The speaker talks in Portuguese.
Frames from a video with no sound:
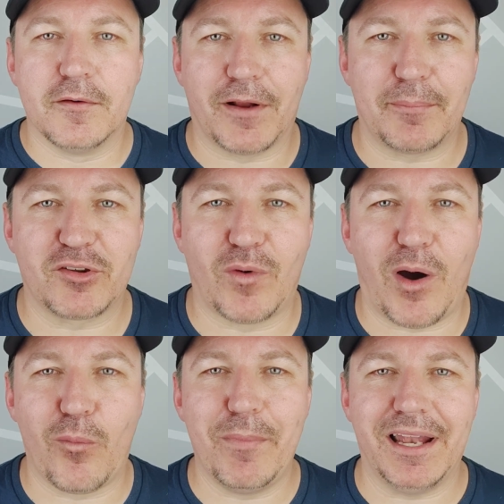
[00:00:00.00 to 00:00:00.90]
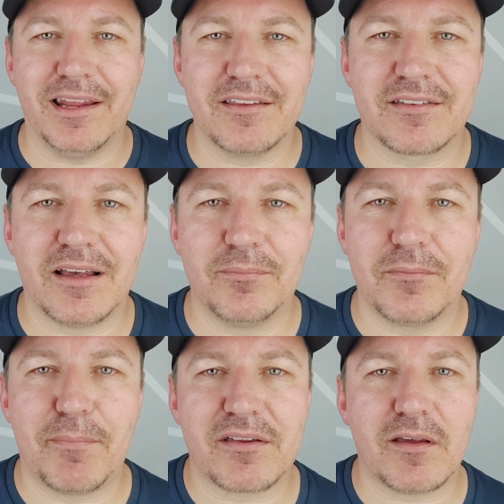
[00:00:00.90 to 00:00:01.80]
Fala pessoal, beleza?
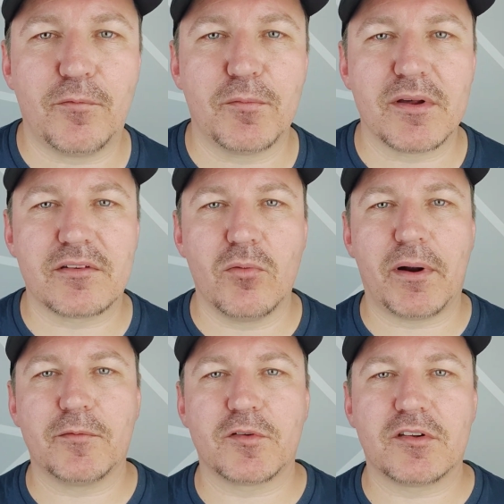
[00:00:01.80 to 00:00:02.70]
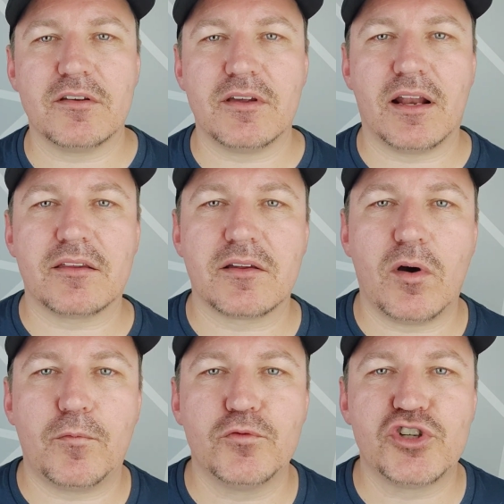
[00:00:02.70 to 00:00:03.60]
Passar informação para vocês em
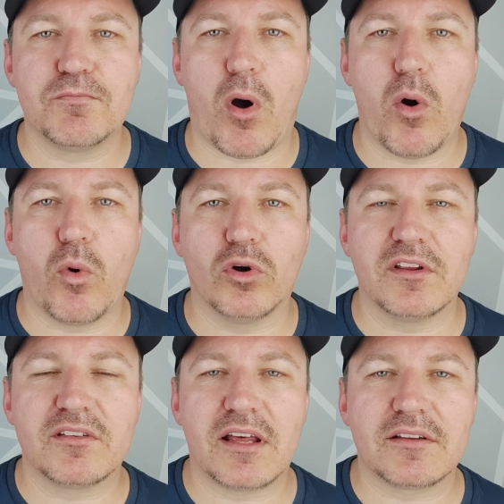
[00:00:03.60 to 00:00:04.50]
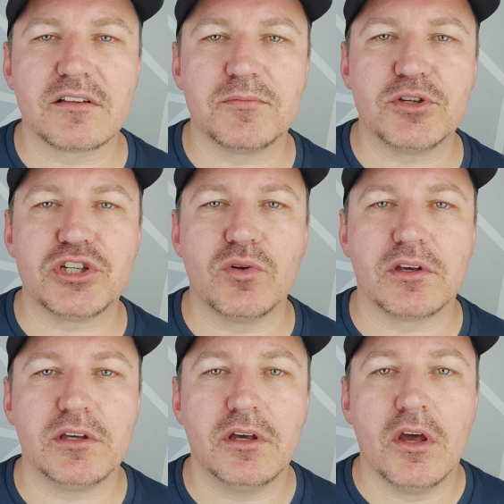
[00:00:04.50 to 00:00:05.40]
relação a futebol, onde será transmitido
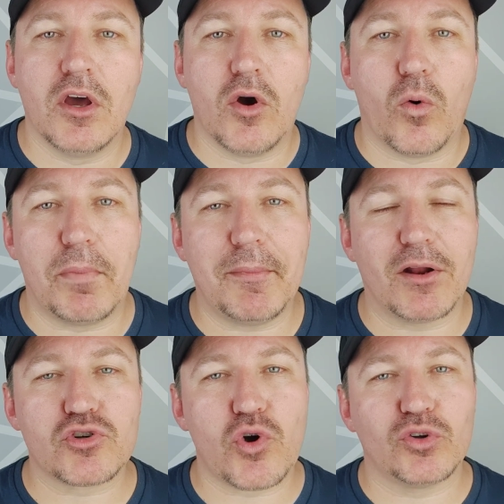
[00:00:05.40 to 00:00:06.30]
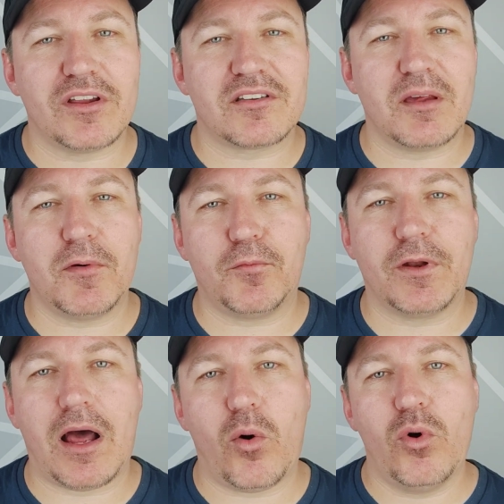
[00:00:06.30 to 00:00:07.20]
aqui o primeiro jogo da
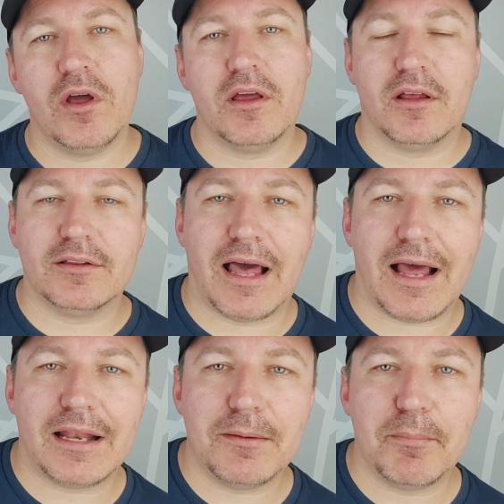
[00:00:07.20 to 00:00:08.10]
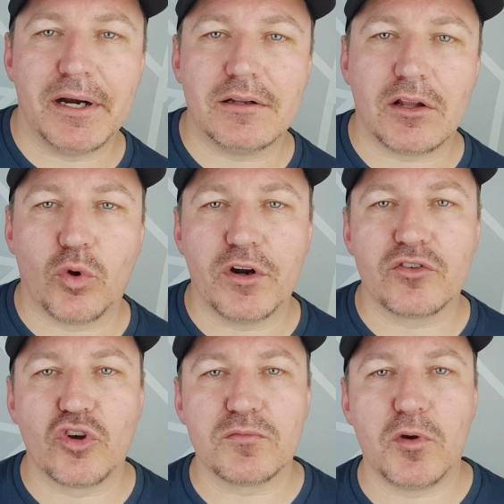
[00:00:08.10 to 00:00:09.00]
semifinal da
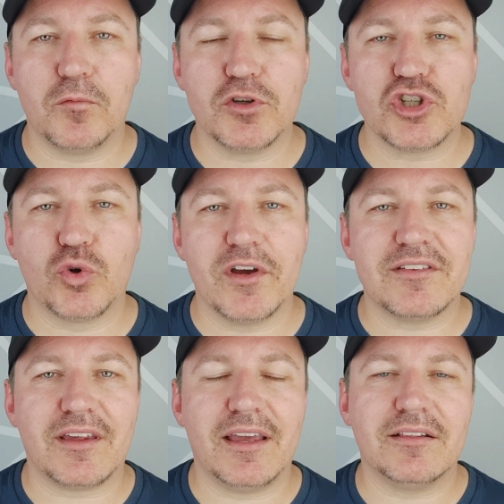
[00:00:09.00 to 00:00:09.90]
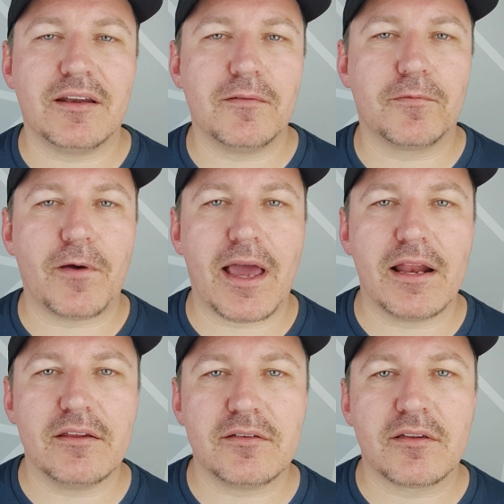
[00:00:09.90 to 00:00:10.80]
Libertadores 2022 entre
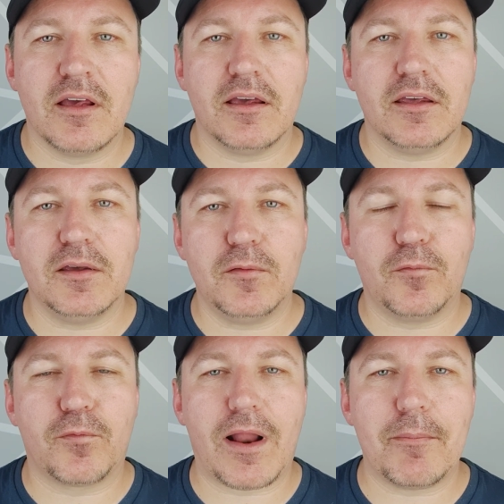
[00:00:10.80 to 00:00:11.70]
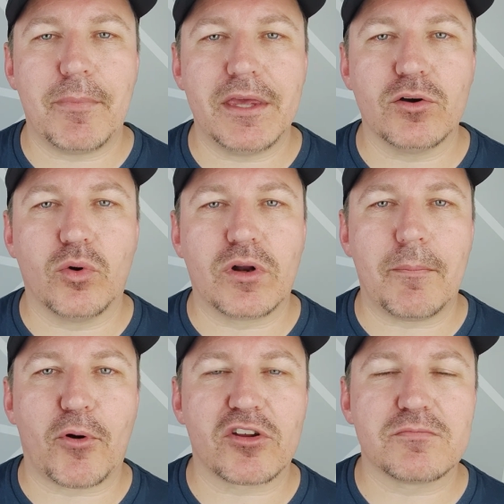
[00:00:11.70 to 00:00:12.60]
Vélez e Flamengo na
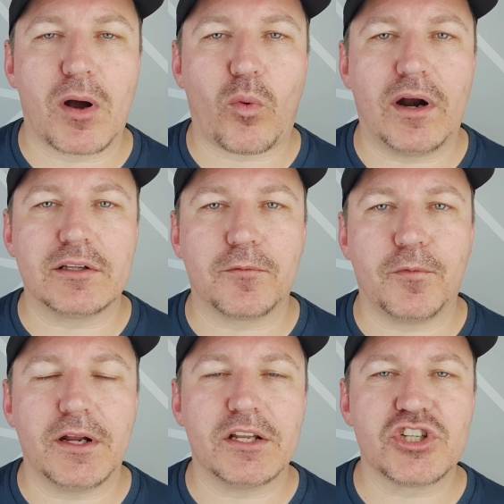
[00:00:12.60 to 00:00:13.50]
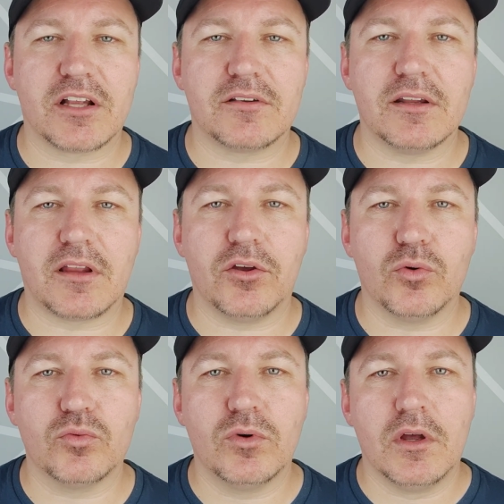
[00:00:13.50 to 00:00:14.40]
próxima quarta-feira, dia
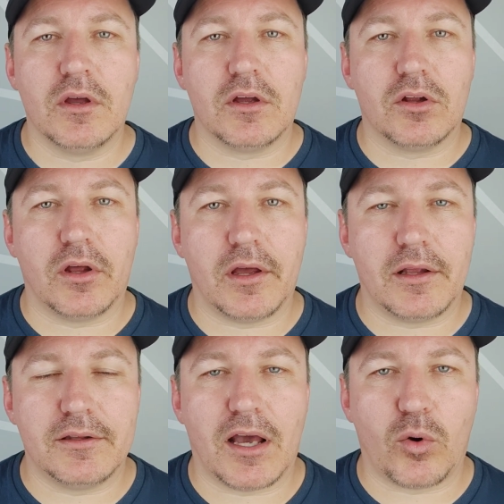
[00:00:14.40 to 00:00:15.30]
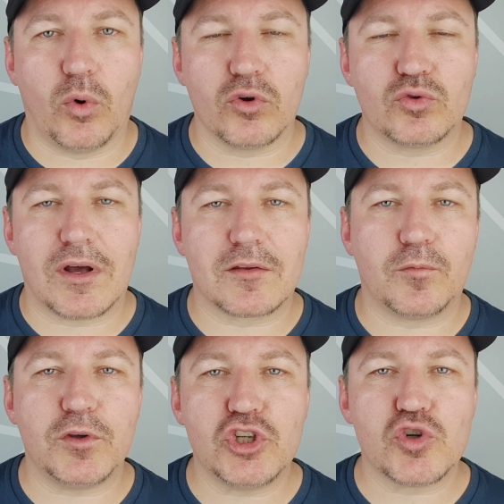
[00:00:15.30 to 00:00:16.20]
31 eh, de agosto, às
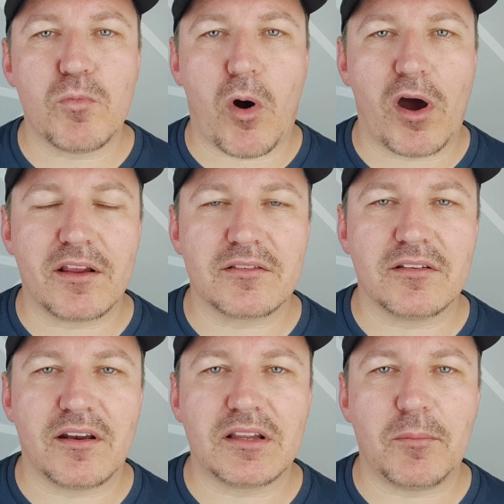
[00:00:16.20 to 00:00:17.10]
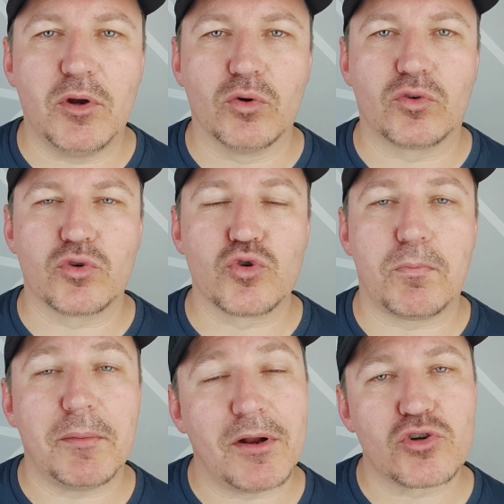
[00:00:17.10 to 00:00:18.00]
21 horas e 30 minutos. O
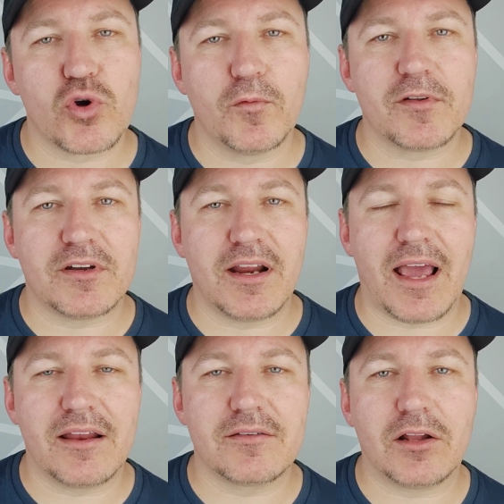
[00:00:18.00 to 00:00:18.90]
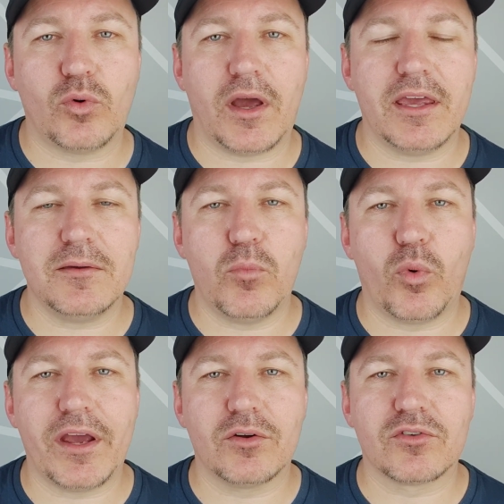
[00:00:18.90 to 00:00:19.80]
primeiro jogo vai ser realizado em
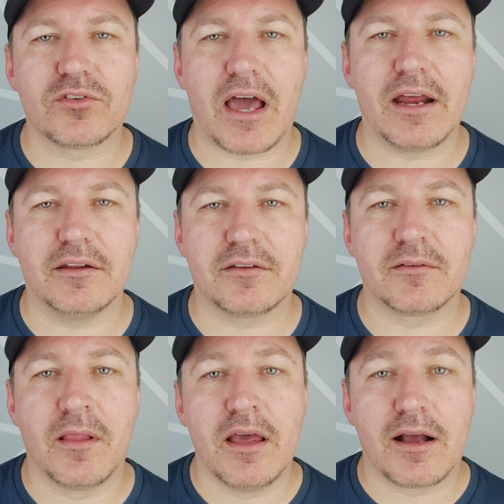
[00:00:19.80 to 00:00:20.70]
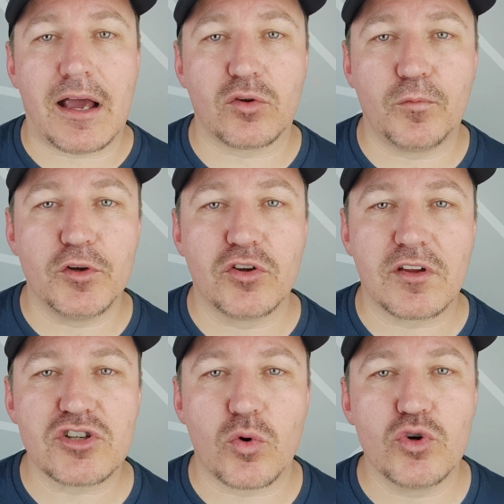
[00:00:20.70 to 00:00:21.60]
Buenos Aires. Caso o vídeo
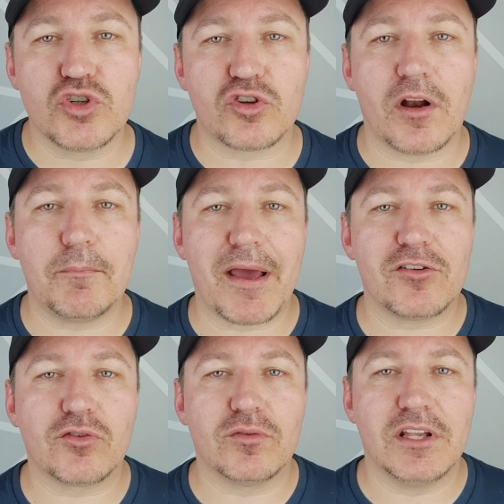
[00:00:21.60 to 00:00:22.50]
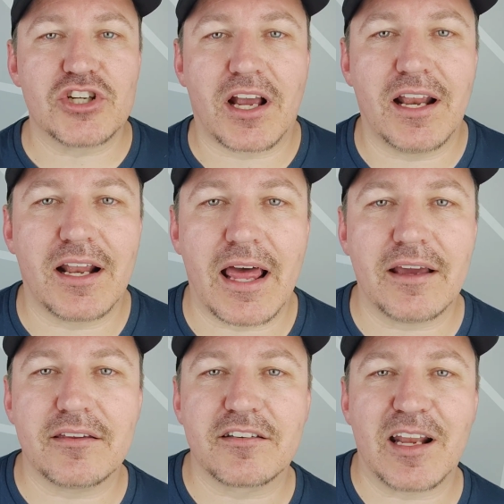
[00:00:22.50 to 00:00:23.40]
seja útil, só lhe peço, deixa aquele
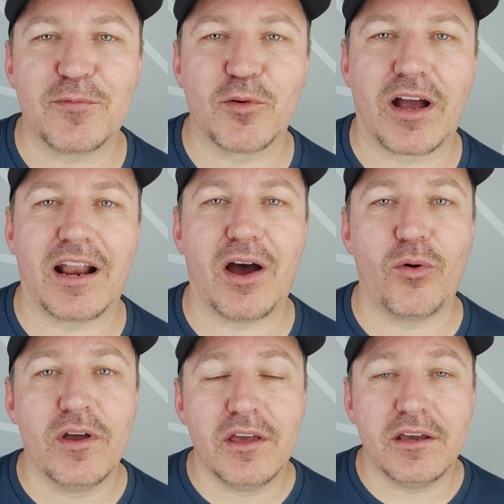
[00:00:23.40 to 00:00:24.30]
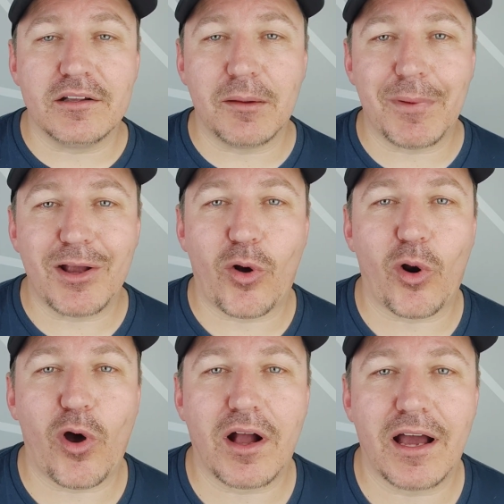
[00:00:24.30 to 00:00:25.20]
like, se inscreve no canal e também
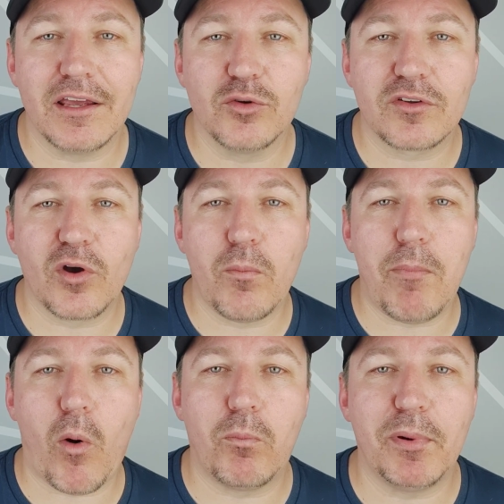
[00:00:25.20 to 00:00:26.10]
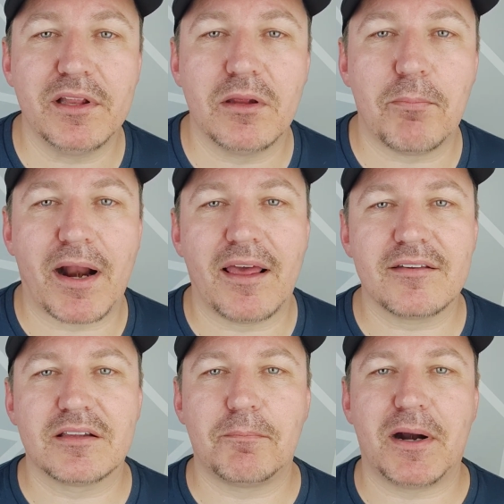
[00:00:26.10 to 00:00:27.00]
coloca aí o seu palpite para
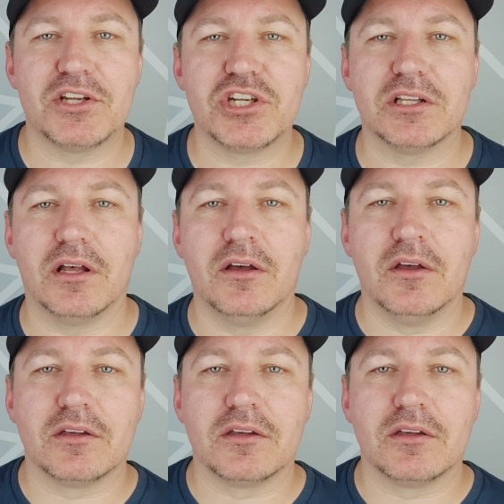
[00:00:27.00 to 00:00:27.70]
esta partida.